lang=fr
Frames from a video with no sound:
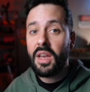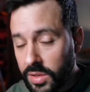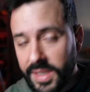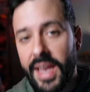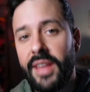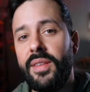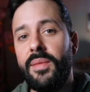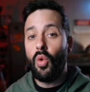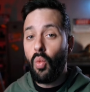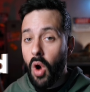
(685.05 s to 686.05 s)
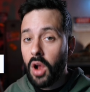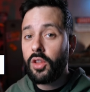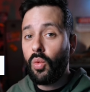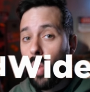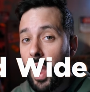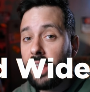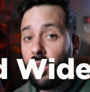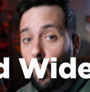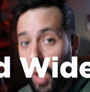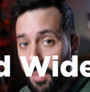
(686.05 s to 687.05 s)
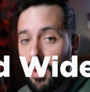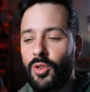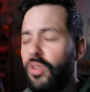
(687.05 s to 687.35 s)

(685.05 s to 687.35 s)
au CERN, le World Wide Web.